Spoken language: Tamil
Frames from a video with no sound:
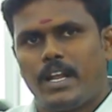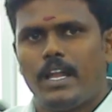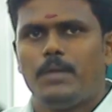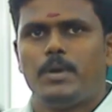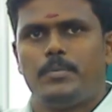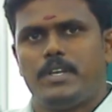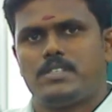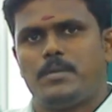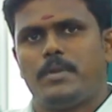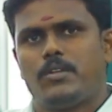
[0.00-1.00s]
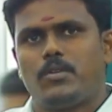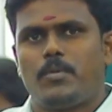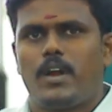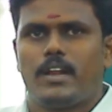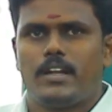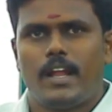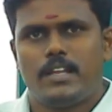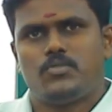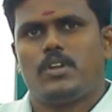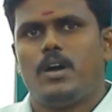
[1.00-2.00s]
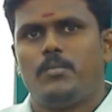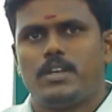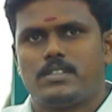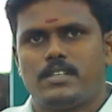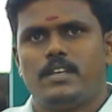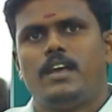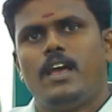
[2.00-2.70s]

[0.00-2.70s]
டைமண்ட் பேஸ்ட் அப்படிங்கிற ஒரு ப்ராடக்ட் நேச்சுரல் காம்ப்ளெக்ஸு